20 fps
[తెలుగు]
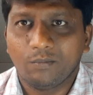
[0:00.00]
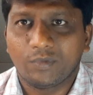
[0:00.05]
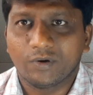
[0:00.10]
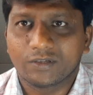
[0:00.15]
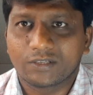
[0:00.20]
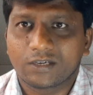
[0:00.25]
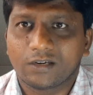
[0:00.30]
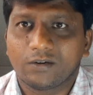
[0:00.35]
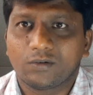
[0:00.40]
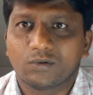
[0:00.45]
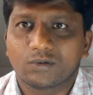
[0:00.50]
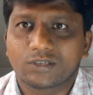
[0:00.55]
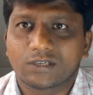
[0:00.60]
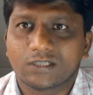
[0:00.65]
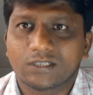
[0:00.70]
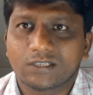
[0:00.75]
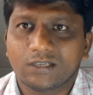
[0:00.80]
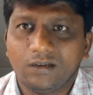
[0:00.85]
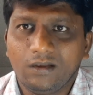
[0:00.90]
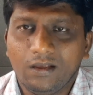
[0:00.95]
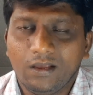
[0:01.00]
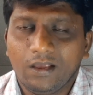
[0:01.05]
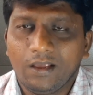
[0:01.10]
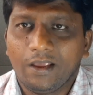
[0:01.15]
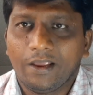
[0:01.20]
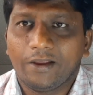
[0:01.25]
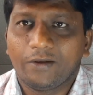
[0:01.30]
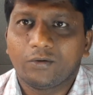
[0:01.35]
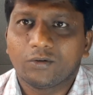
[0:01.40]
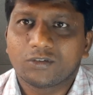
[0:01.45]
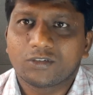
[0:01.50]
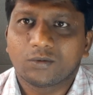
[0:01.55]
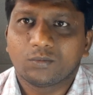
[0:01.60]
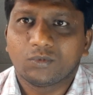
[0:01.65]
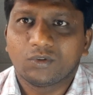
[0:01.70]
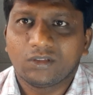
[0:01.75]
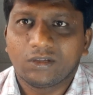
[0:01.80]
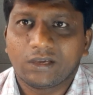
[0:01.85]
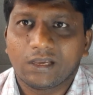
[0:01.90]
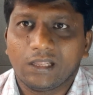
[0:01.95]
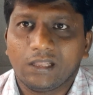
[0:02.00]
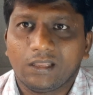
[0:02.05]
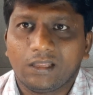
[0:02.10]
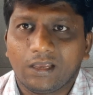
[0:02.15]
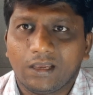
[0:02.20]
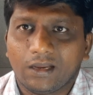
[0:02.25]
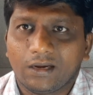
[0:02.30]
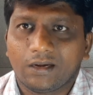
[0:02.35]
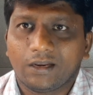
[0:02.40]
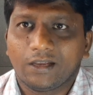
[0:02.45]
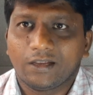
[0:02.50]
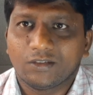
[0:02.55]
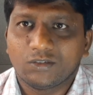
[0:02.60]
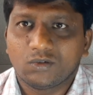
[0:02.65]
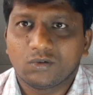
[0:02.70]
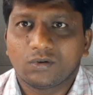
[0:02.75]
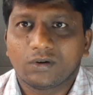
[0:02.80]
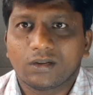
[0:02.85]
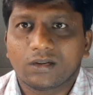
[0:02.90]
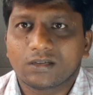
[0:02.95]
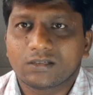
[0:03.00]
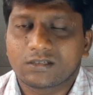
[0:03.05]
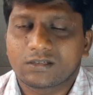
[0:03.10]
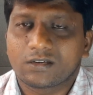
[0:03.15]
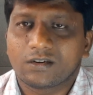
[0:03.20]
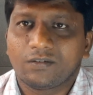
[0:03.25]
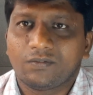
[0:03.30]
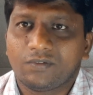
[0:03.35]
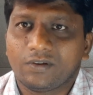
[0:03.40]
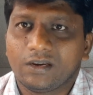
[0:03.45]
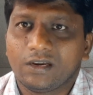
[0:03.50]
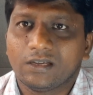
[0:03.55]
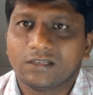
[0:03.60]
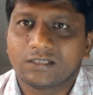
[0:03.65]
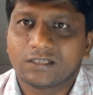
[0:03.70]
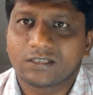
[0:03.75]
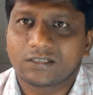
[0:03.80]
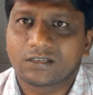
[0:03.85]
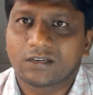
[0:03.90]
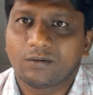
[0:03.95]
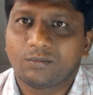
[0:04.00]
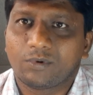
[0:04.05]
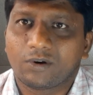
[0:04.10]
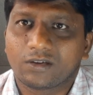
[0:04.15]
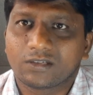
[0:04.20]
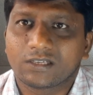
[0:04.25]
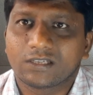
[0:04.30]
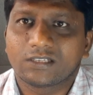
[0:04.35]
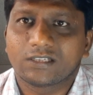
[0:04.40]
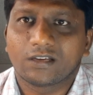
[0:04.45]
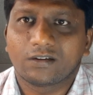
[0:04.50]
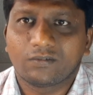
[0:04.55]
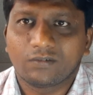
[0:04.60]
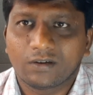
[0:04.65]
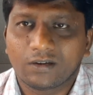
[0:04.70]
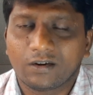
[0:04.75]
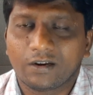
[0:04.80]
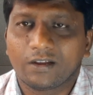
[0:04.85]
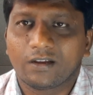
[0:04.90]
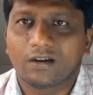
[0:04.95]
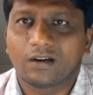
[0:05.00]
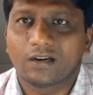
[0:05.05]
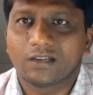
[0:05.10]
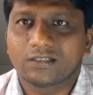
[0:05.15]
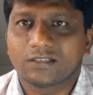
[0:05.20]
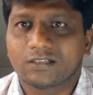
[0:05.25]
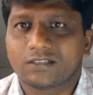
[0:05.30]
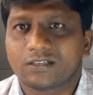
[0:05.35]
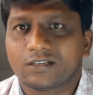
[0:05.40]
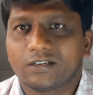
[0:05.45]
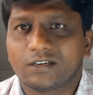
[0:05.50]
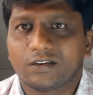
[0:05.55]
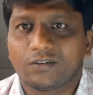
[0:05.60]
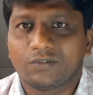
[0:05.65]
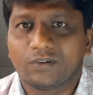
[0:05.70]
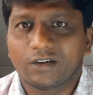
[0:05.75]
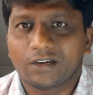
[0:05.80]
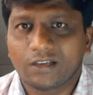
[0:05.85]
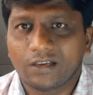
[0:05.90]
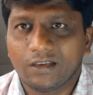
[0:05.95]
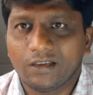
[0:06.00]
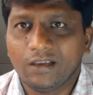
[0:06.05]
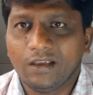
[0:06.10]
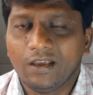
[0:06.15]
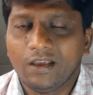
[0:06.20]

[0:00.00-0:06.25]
పర్సనల్ క్వశ్చన్స్ ఇంకొంచెం ముందుకెళ్తే అంటే జూనియర్ అసిస్టెంట్ ఫీల్డ్ అసిస్టెంట్ ప్రాసెస్ సర్వర్ రికార్డ్ అసిస్టెంట్ ఇటువంటి